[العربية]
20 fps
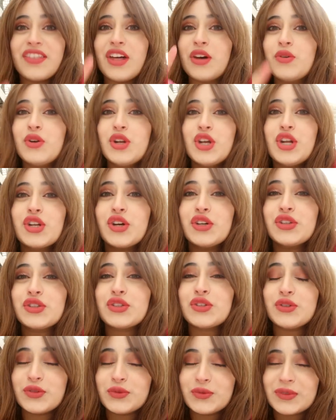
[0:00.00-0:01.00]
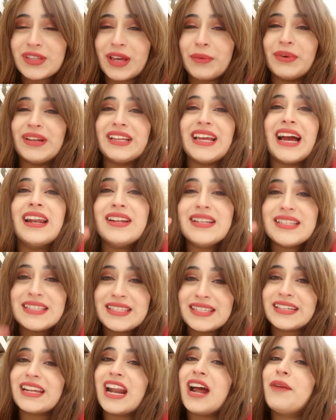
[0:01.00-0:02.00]
ضروري إنكم تكونوا متابعيني على
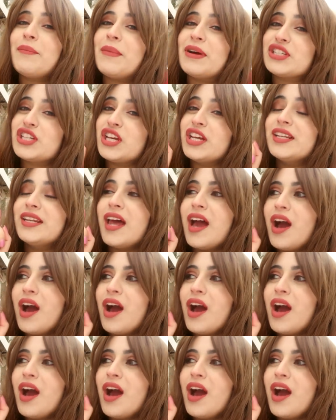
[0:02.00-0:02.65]
الانستغرام عشان